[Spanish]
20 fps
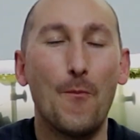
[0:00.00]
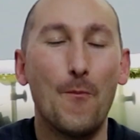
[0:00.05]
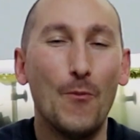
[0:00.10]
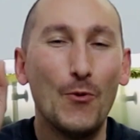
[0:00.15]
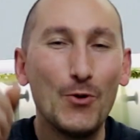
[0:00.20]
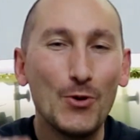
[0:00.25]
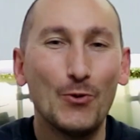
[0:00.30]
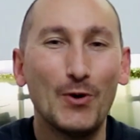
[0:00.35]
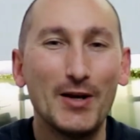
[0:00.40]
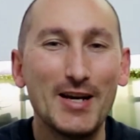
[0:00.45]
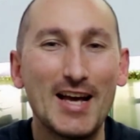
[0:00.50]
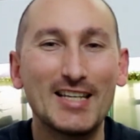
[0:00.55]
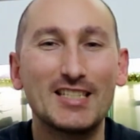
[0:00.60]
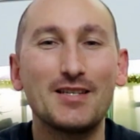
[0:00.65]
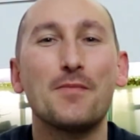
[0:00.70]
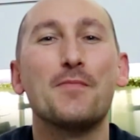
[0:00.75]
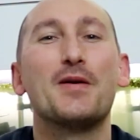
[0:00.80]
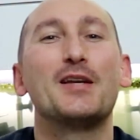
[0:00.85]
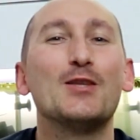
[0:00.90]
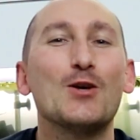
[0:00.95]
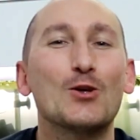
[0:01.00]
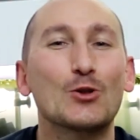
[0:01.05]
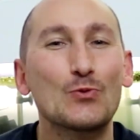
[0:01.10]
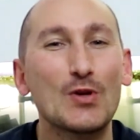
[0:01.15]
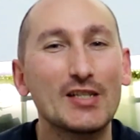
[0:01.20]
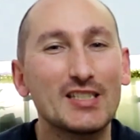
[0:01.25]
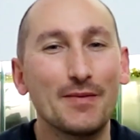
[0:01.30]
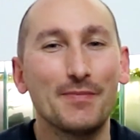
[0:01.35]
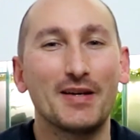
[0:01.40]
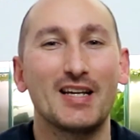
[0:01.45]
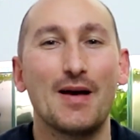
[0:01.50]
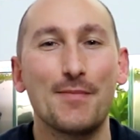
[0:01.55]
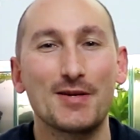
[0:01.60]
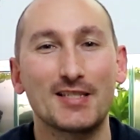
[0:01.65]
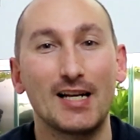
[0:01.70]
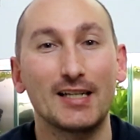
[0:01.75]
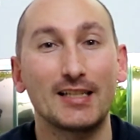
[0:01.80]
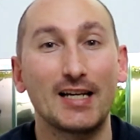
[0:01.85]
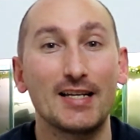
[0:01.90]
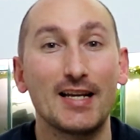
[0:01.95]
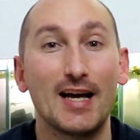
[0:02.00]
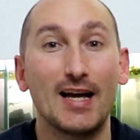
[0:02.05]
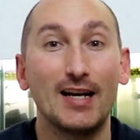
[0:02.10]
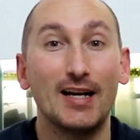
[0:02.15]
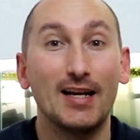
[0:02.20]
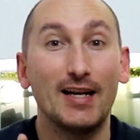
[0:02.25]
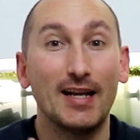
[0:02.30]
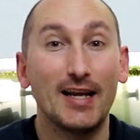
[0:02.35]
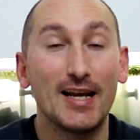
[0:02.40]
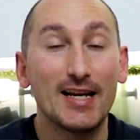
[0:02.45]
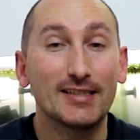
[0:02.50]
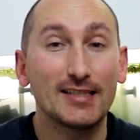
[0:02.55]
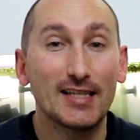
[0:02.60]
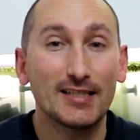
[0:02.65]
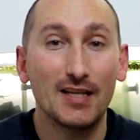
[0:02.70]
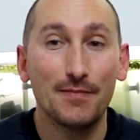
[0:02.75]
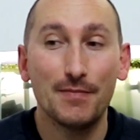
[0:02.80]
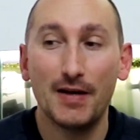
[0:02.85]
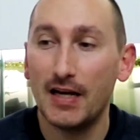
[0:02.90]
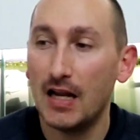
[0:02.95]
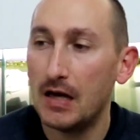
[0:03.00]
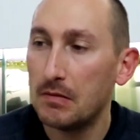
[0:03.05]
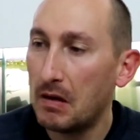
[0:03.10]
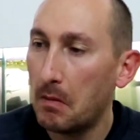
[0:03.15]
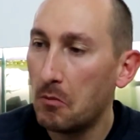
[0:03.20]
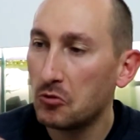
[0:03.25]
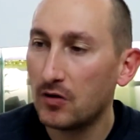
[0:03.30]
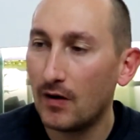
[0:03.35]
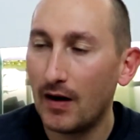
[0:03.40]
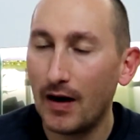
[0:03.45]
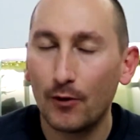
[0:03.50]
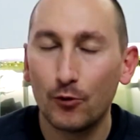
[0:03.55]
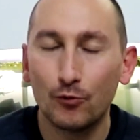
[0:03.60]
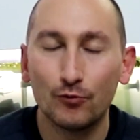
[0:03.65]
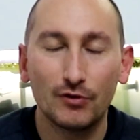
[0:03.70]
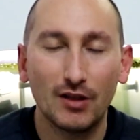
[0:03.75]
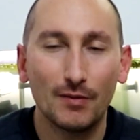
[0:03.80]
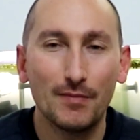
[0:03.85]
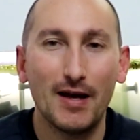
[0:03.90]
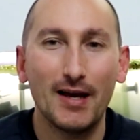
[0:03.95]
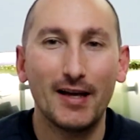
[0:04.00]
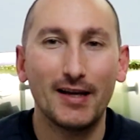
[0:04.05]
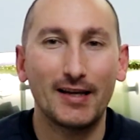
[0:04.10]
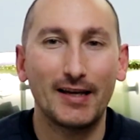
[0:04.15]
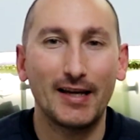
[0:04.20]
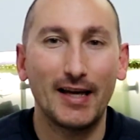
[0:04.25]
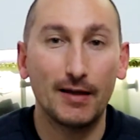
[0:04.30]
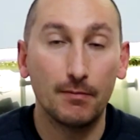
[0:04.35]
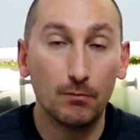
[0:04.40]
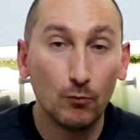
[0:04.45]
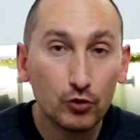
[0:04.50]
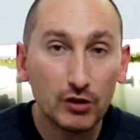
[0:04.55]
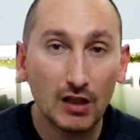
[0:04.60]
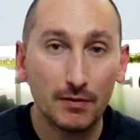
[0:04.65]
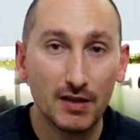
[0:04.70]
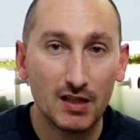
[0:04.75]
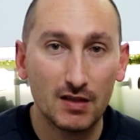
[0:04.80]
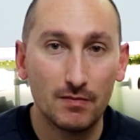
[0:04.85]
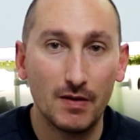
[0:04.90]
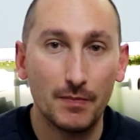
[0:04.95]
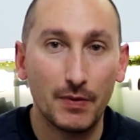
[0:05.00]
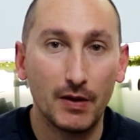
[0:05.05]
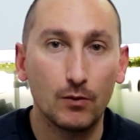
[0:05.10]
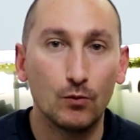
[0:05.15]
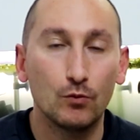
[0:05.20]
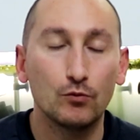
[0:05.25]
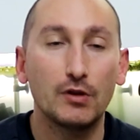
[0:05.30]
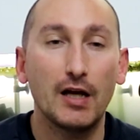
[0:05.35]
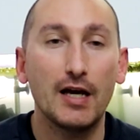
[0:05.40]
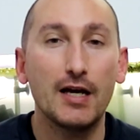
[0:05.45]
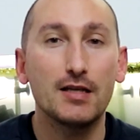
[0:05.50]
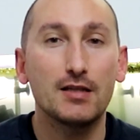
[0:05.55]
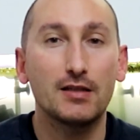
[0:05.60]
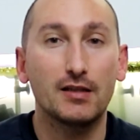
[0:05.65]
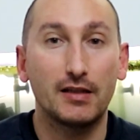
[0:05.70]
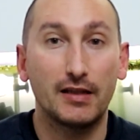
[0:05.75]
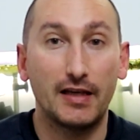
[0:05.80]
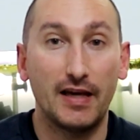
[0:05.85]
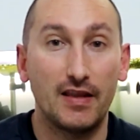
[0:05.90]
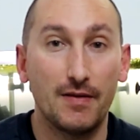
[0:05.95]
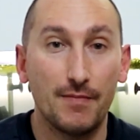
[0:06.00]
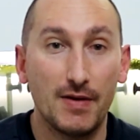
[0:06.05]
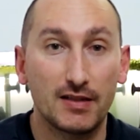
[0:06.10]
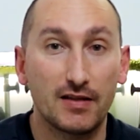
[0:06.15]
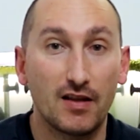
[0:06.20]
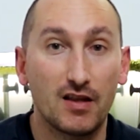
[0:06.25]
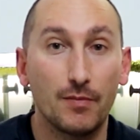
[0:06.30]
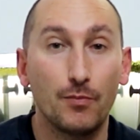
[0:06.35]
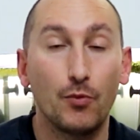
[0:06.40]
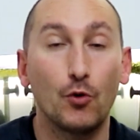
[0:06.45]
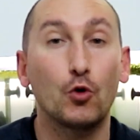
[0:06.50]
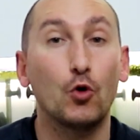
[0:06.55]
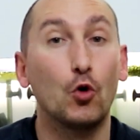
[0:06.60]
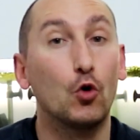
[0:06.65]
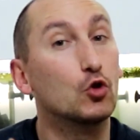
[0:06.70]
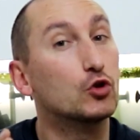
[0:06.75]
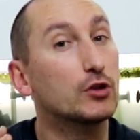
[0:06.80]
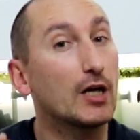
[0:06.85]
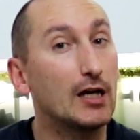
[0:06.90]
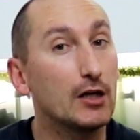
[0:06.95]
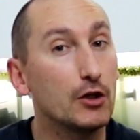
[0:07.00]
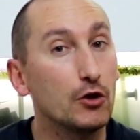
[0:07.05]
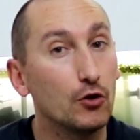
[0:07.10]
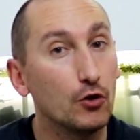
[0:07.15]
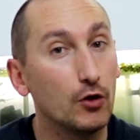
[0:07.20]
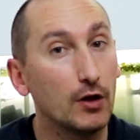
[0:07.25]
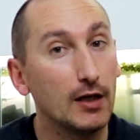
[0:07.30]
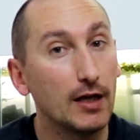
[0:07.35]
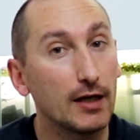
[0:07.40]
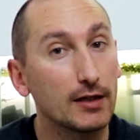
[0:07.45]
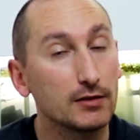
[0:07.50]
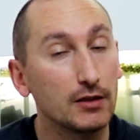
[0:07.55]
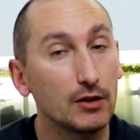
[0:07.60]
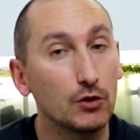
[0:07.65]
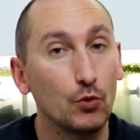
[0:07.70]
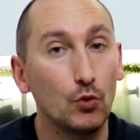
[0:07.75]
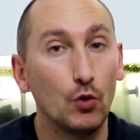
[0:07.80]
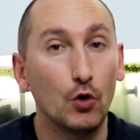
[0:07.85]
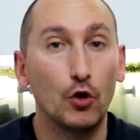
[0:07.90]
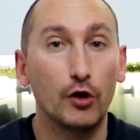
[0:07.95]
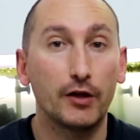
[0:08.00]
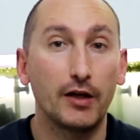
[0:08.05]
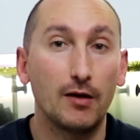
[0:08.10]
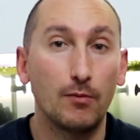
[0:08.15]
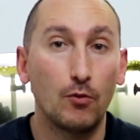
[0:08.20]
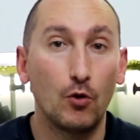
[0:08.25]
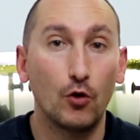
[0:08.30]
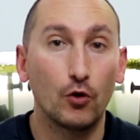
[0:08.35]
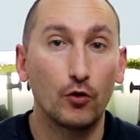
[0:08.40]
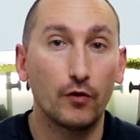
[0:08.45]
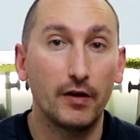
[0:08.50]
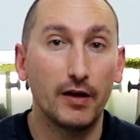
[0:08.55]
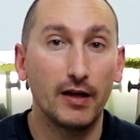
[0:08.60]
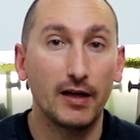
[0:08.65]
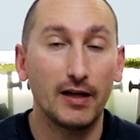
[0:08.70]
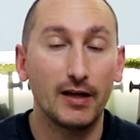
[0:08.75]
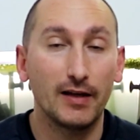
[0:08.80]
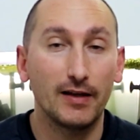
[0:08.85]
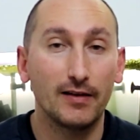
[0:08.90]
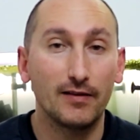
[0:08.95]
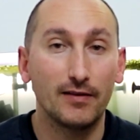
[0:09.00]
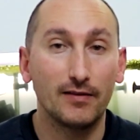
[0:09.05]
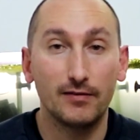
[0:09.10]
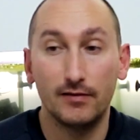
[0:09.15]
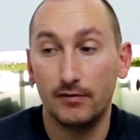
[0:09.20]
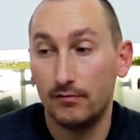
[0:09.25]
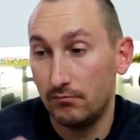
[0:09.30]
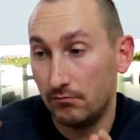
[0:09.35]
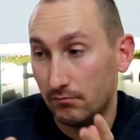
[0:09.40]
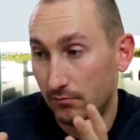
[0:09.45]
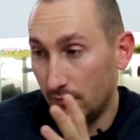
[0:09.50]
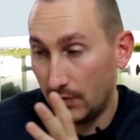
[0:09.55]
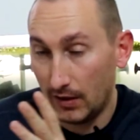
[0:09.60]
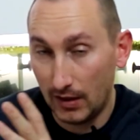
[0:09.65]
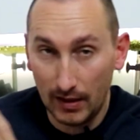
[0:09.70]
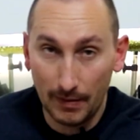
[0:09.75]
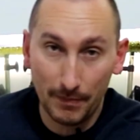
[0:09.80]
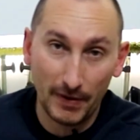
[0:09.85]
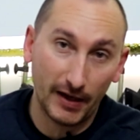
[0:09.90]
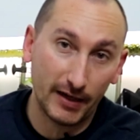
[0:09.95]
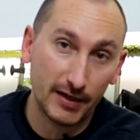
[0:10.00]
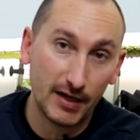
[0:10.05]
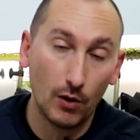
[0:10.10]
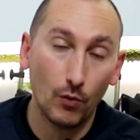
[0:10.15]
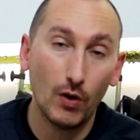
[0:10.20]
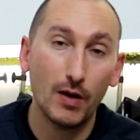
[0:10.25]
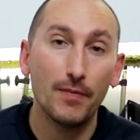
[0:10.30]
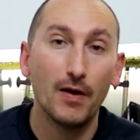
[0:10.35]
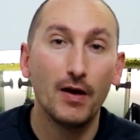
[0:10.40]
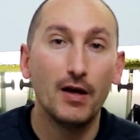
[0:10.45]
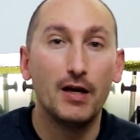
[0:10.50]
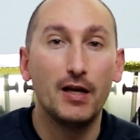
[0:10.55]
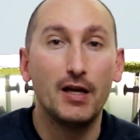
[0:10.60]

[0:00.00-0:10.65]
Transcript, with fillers: Muy buenas y bienvenidos una semana más al canal. Esta semana vamos a hablar de un tema que muchas veces me preguntáis, que además hace poco salió el artículo en el blog de, la página web